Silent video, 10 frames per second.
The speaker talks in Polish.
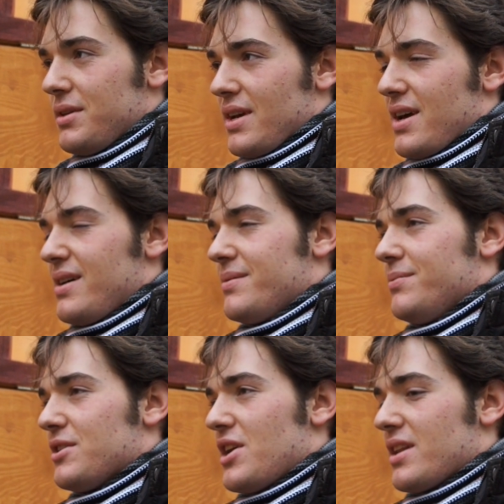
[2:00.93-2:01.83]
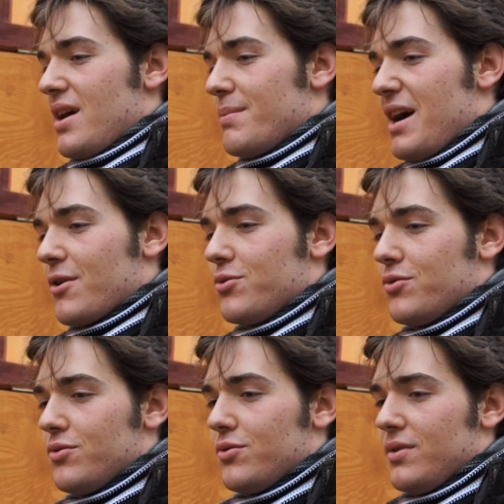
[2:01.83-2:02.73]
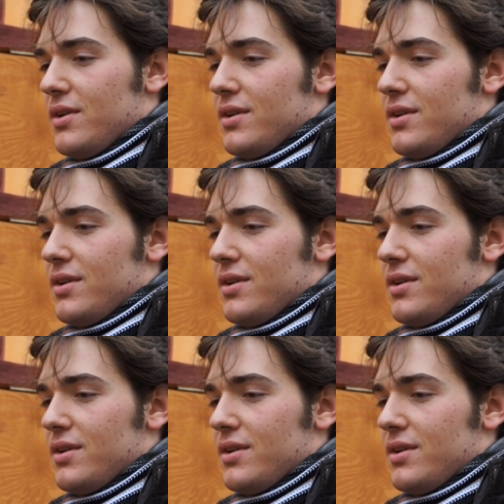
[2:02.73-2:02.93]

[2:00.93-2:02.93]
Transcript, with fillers: taka mieszanka maku,